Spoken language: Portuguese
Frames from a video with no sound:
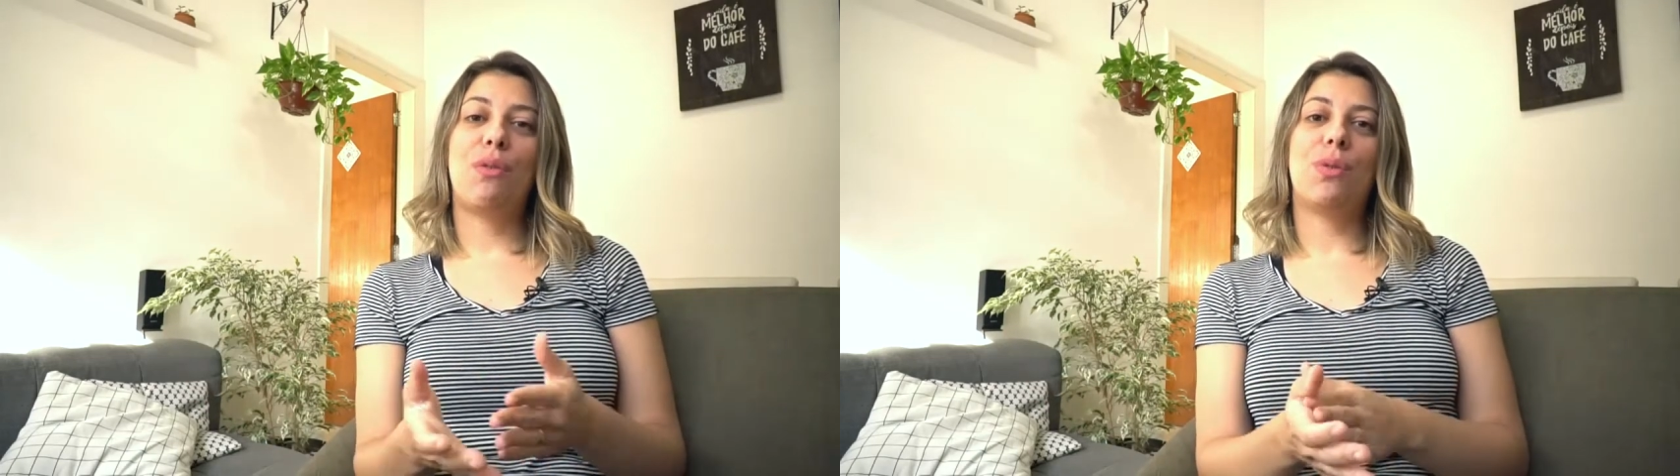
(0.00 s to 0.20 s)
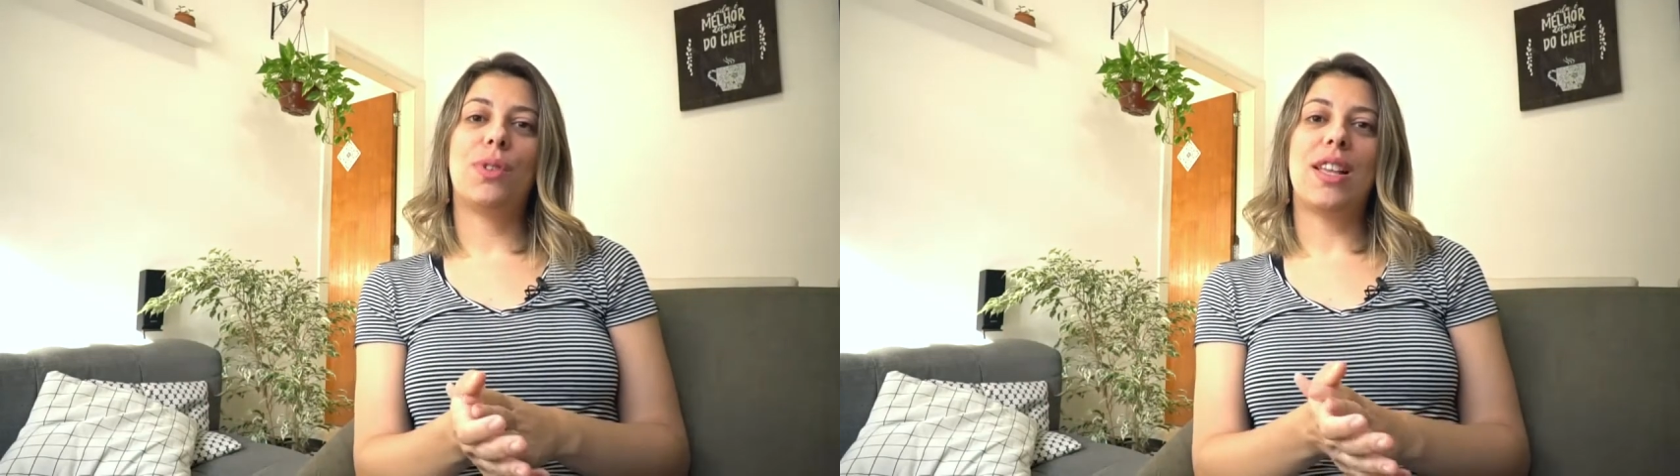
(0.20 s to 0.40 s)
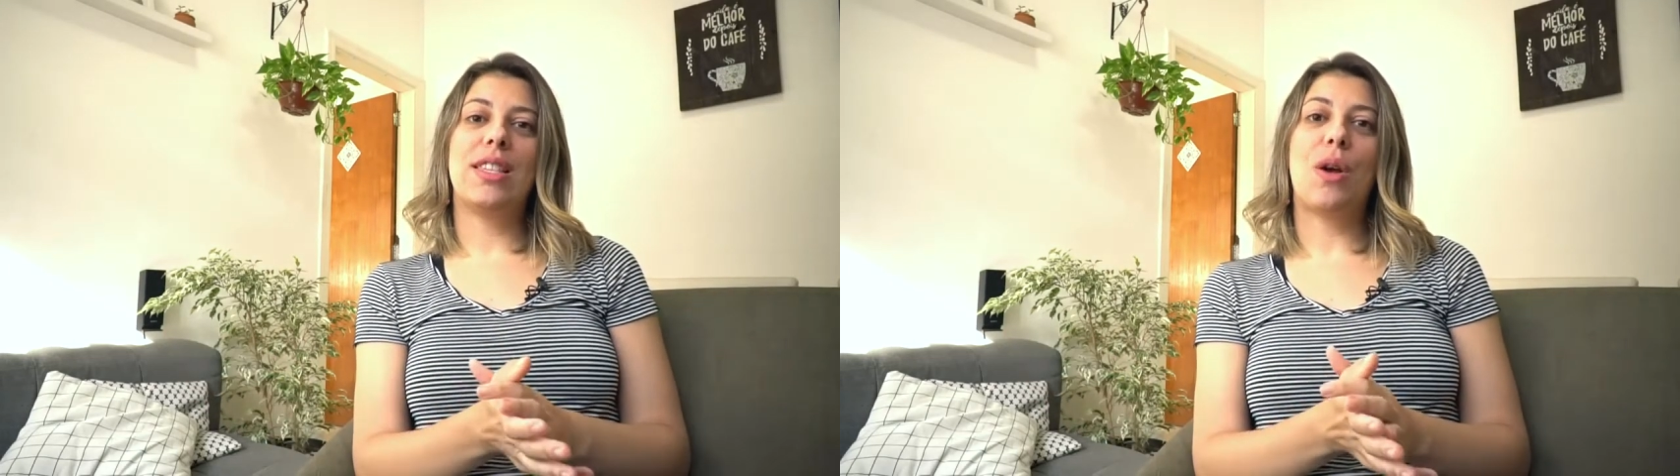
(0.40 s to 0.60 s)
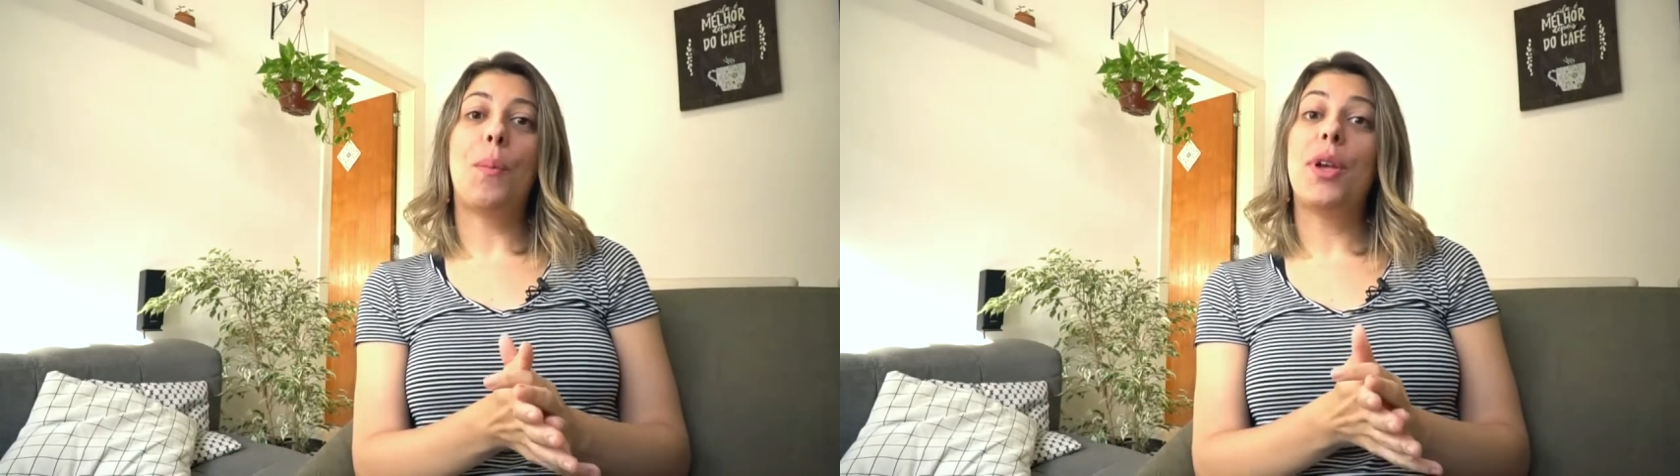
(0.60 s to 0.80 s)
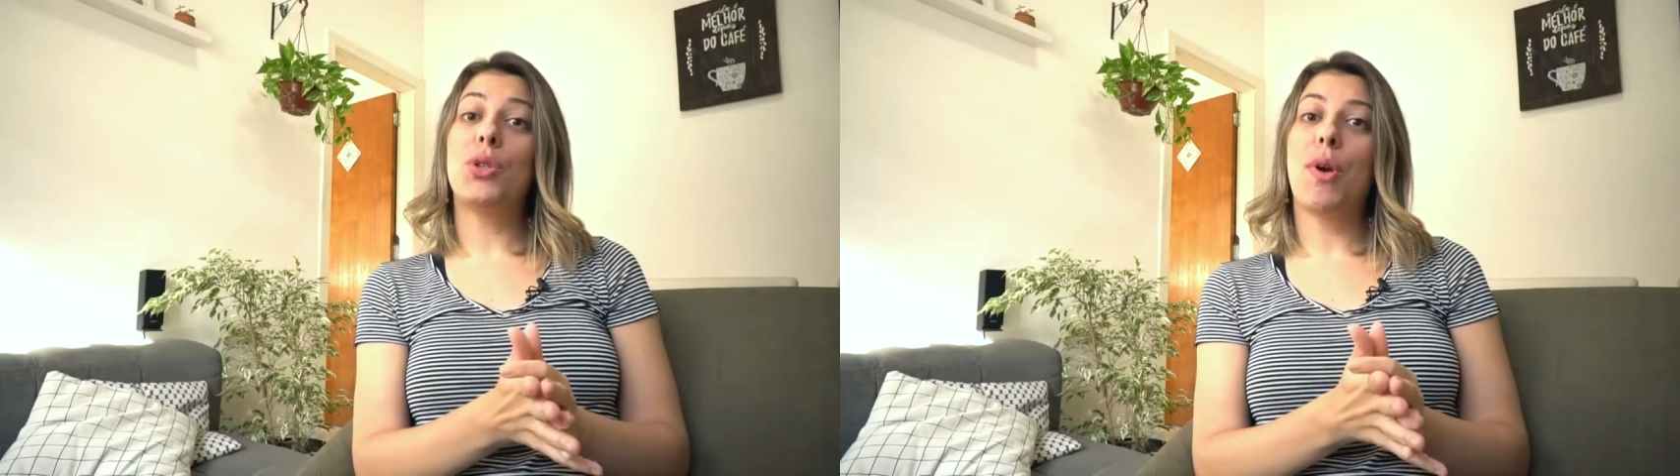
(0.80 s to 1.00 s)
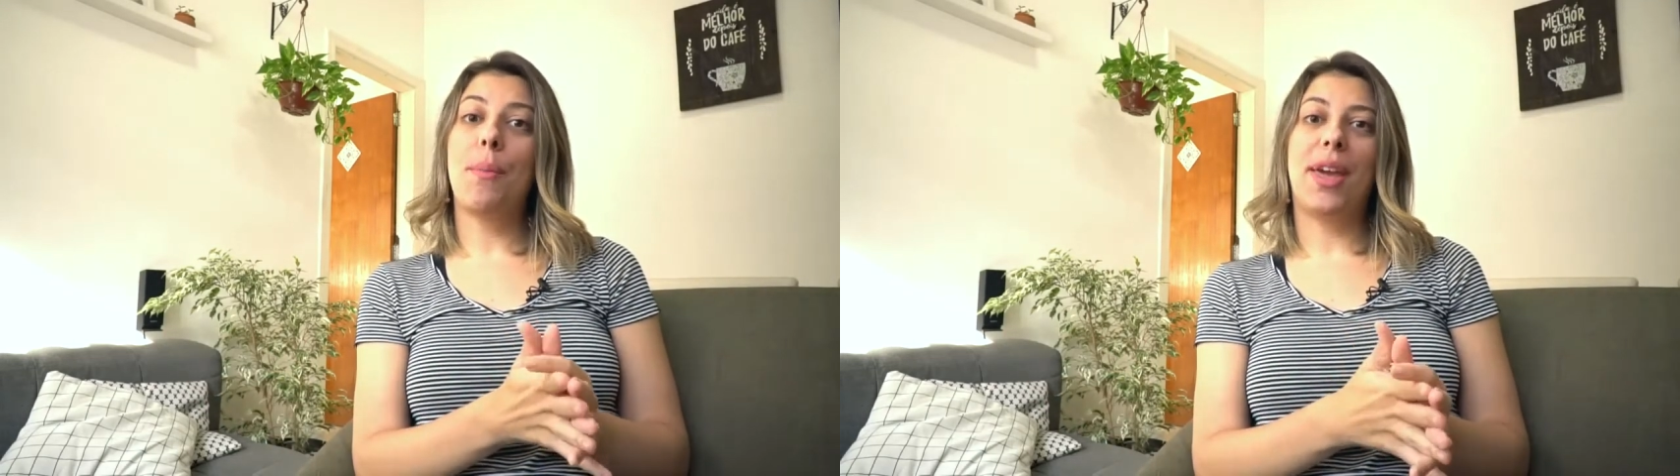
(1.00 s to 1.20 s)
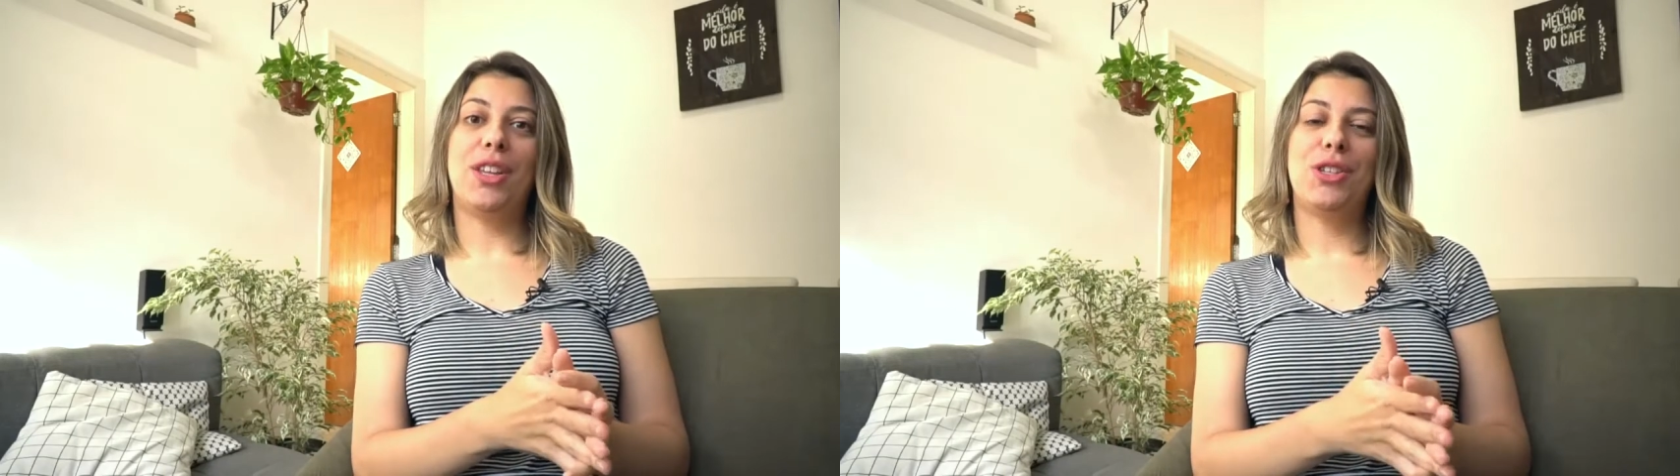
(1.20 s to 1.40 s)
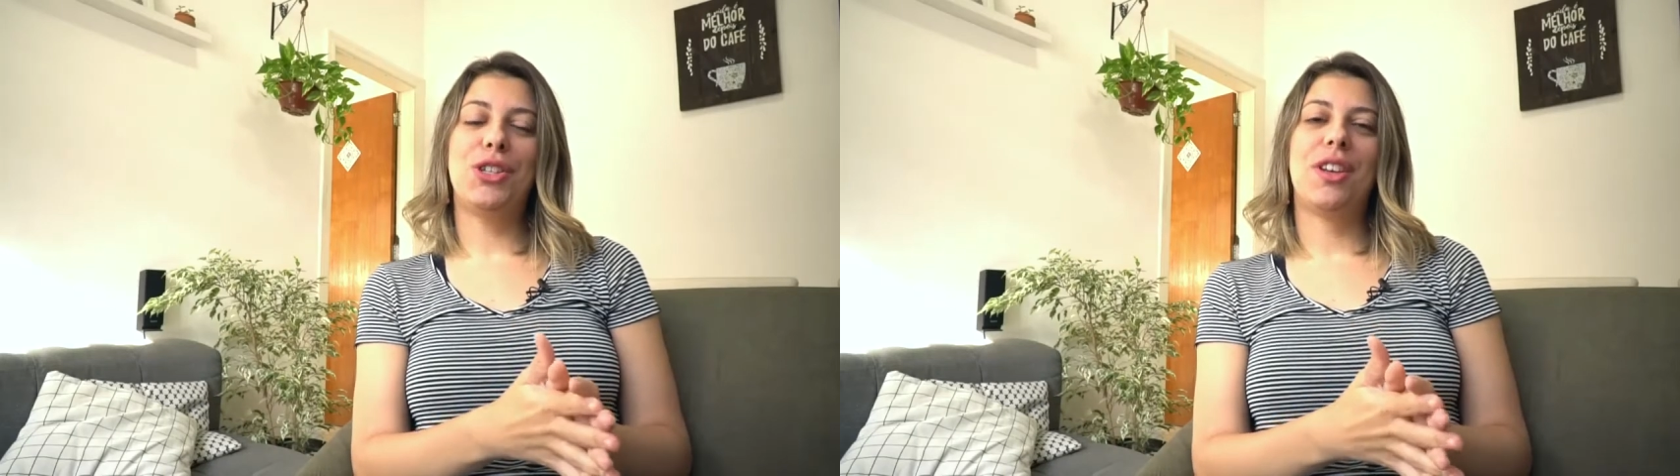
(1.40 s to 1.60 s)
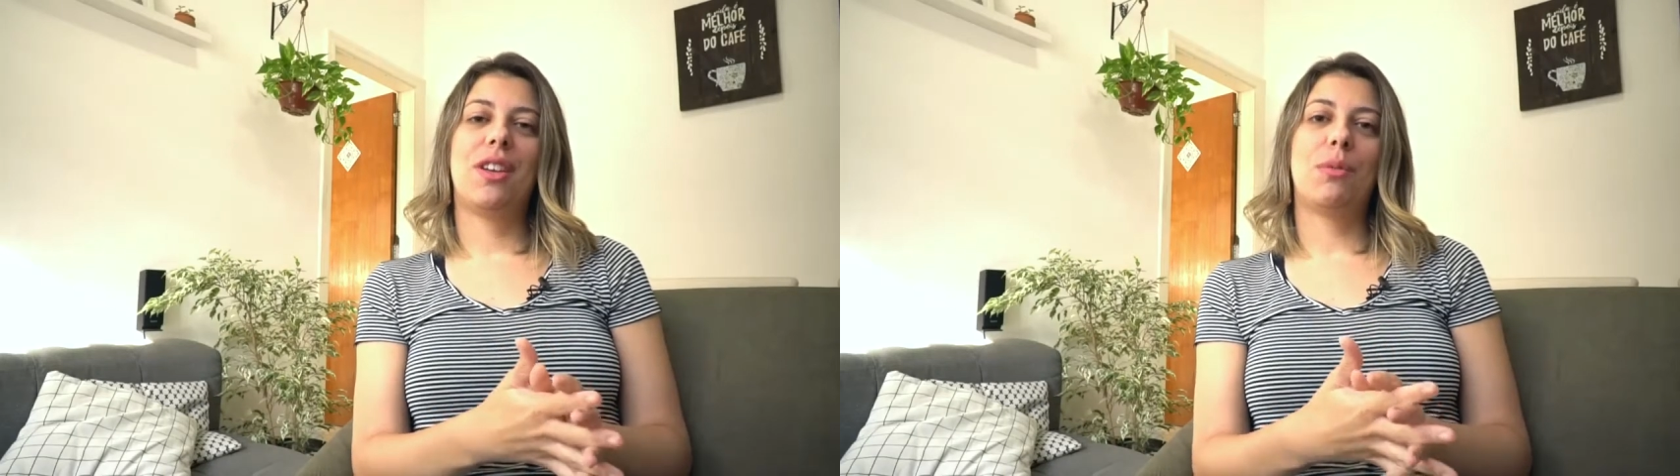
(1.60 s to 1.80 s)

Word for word: Fundação pessoalmente,